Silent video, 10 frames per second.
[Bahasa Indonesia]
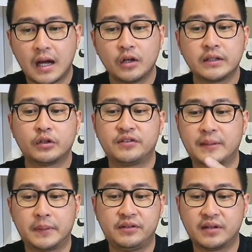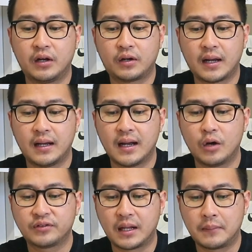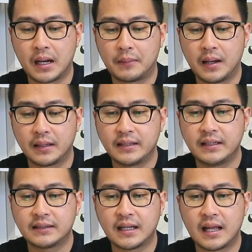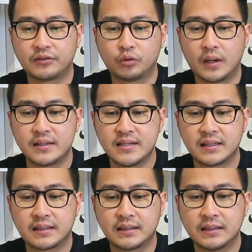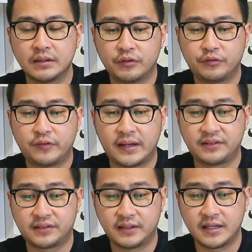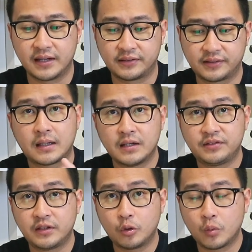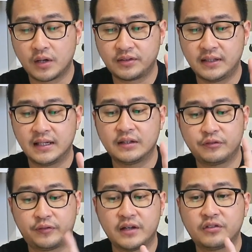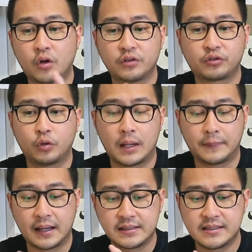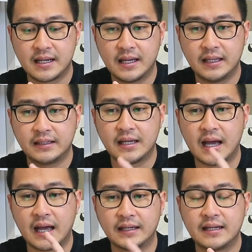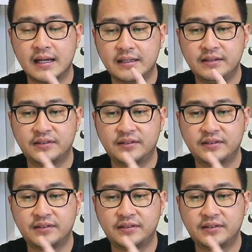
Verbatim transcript: Kalau kita udah sampai di Zalora, nggak usah lama-lama lagi, kita langsung aja ke Vans nih guys. Kan di sini gue mau ngasih lihat Vans old school apa aja yang ada di